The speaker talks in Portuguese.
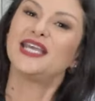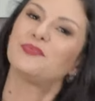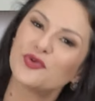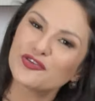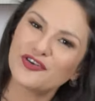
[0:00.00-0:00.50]
E
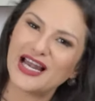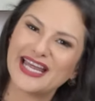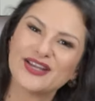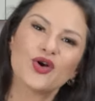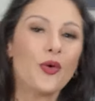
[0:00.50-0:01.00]
por
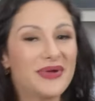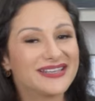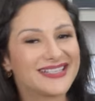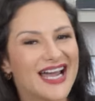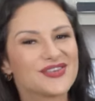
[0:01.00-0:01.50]
falar em
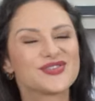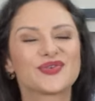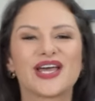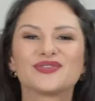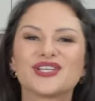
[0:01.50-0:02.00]
comentários, eu
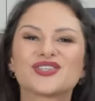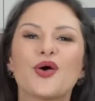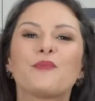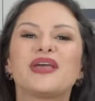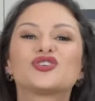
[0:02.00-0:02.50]
quero deixar
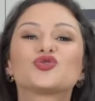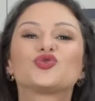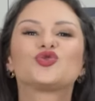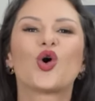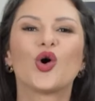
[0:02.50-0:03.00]
um beijo
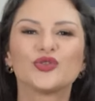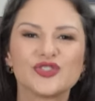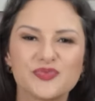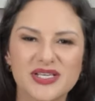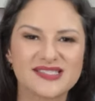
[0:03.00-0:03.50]
todo
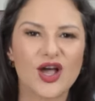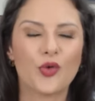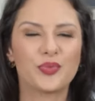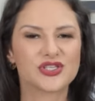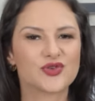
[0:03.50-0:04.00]
especial
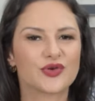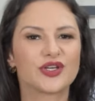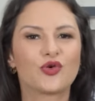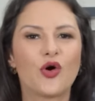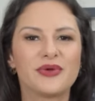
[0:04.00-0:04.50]
ao pessoal
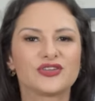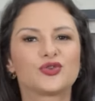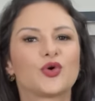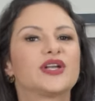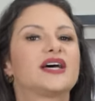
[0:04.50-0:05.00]
que
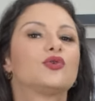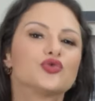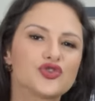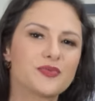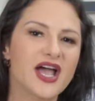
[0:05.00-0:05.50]
comentou na
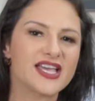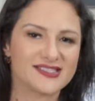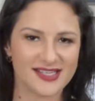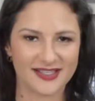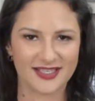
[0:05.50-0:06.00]
última
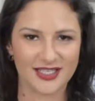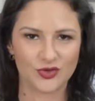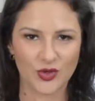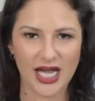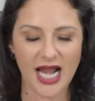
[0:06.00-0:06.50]
receita aqui
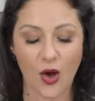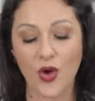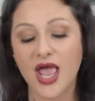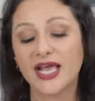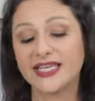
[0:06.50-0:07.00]
do canal,
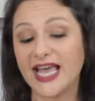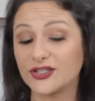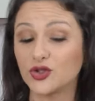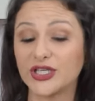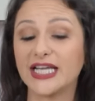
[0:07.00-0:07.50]
que é a
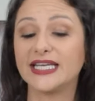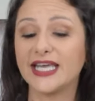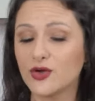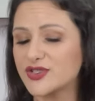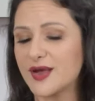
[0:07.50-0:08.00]
dona
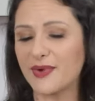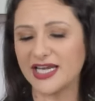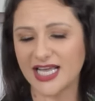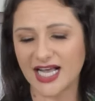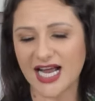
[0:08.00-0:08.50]
Neuza
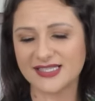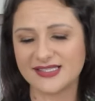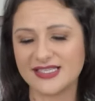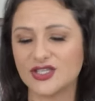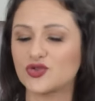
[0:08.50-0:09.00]
Maria
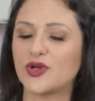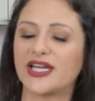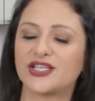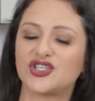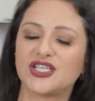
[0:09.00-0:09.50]
Garcia, sua
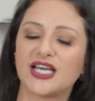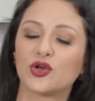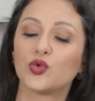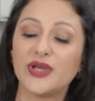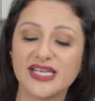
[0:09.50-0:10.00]
netinha
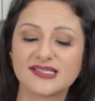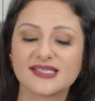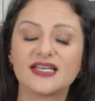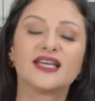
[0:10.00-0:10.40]
Luísa,